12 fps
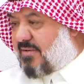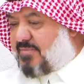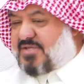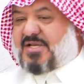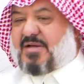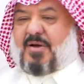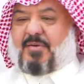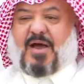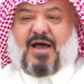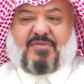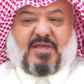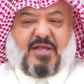بسبب
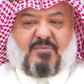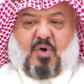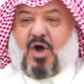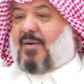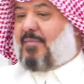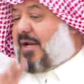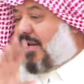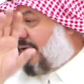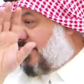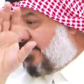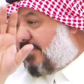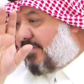هذه المعامله
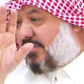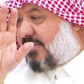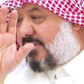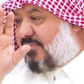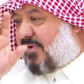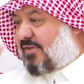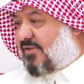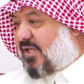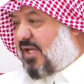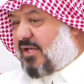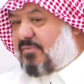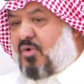الله اكبر
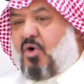فالدين مو